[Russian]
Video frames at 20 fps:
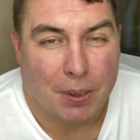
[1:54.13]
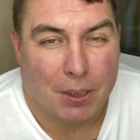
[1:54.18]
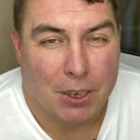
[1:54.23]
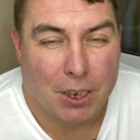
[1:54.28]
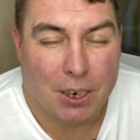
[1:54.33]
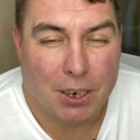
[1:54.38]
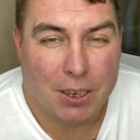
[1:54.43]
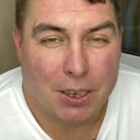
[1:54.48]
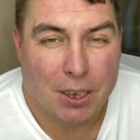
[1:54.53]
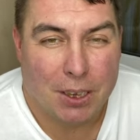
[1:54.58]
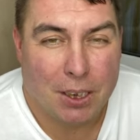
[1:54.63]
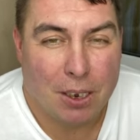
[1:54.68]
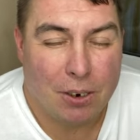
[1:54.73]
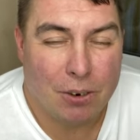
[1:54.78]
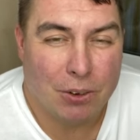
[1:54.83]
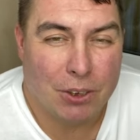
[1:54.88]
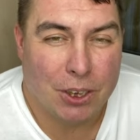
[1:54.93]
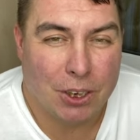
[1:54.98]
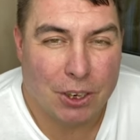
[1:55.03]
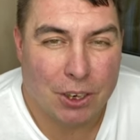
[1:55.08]
Через
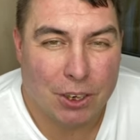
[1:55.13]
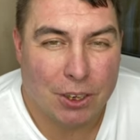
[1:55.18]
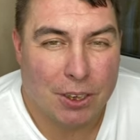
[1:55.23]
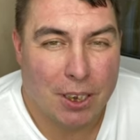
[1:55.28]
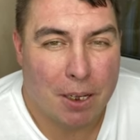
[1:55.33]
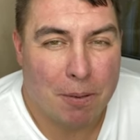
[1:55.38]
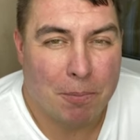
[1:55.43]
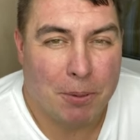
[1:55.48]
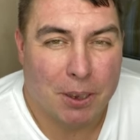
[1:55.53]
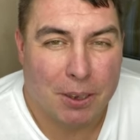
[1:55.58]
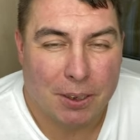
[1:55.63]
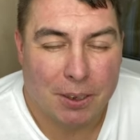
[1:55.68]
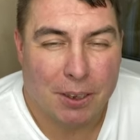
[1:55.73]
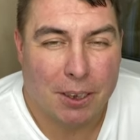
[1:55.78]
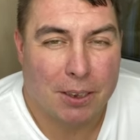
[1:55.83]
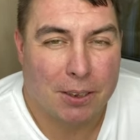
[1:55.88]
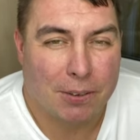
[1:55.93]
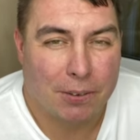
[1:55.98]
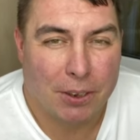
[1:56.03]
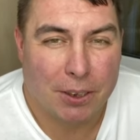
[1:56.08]
неделю те же дамы
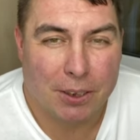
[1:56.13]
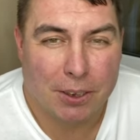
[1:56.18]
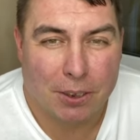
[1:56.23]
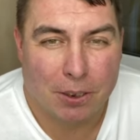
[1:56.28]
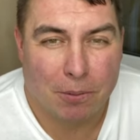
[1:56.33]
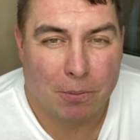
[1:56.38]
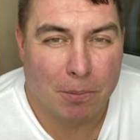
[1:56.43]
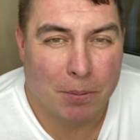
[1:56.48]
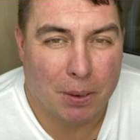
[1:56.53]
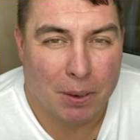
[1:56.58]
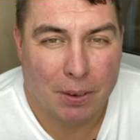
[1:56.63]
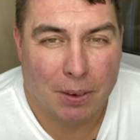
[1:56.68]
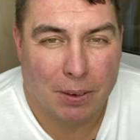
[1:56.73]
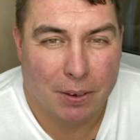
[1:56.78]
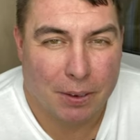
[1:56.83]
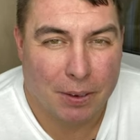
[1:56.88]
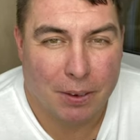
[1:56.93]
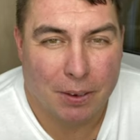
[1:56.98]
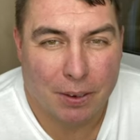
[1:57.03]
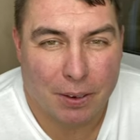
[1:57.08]
на светском
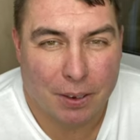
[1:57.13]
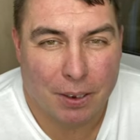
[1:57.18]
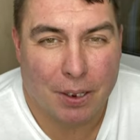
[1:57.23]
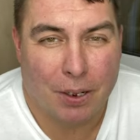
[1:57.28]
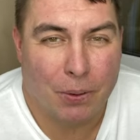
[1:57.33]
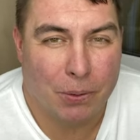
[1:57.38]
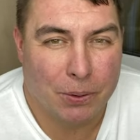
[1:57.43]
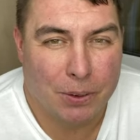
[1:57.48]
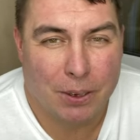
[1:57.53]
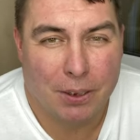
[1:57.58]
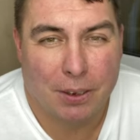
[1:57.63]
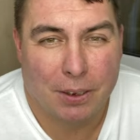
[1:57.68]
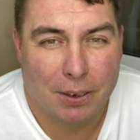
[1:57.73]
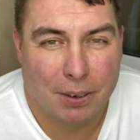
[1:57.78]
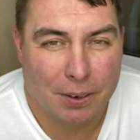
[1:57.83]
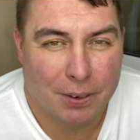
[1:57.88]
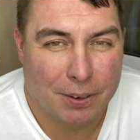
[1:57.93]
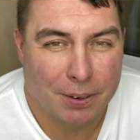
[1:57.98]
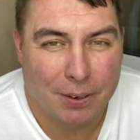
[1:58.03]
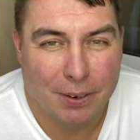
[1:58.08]
рауте,
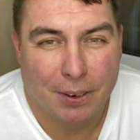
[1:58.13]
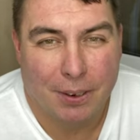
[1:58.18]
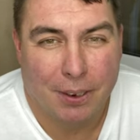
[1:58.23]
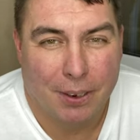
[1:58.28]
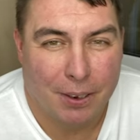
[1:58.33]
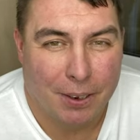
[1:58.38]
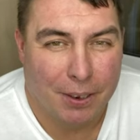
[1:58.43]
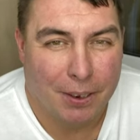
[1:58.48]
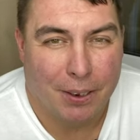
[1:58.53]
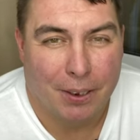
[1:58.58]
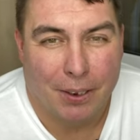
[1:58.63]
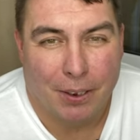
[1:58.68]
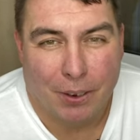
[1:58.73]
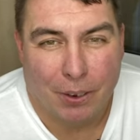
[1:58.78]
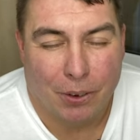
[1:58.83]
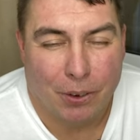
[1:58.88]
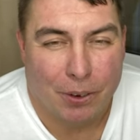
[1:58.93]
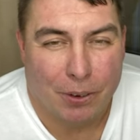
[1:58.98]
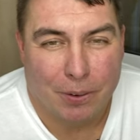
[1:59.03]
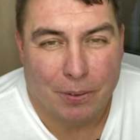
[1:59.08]

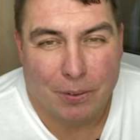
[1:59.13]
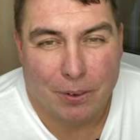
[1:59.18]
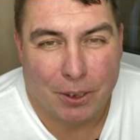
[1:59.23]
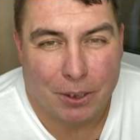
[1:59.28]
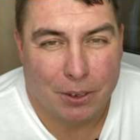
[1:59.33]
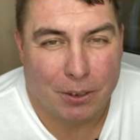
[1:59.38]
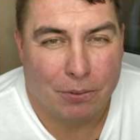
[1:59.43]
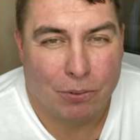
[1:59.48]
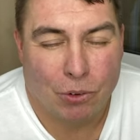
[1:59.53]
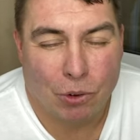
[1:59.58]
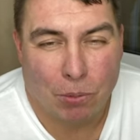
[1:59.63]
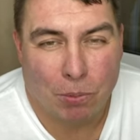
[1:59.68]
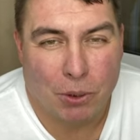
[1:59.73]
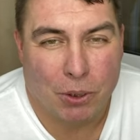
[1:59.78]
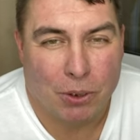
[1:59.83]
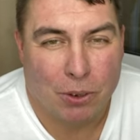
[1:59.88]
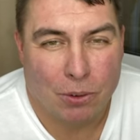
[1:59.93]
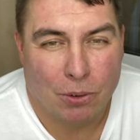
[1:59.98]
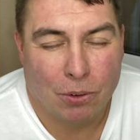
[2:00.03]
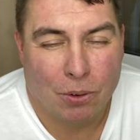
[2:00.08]
где-то в доме
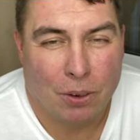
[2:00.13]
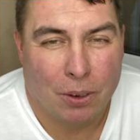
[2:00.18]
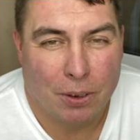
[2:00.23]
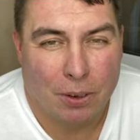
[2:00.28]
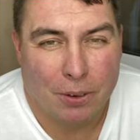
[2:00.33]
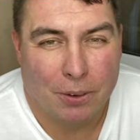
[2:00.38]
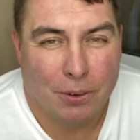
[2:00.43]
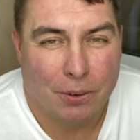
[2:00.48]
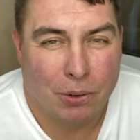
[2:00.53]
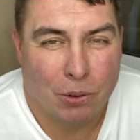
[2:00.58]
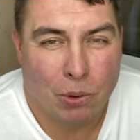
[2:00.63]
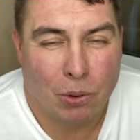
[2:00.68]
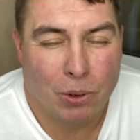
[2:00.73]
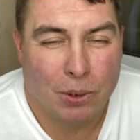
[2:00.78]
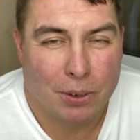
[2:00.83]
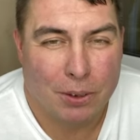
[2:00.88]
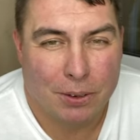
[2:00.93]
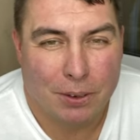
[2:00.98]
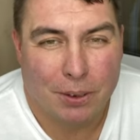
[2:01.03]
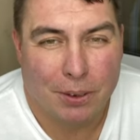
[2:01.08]
кино,
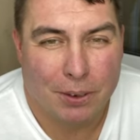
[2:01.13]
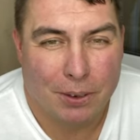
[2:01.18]
ходят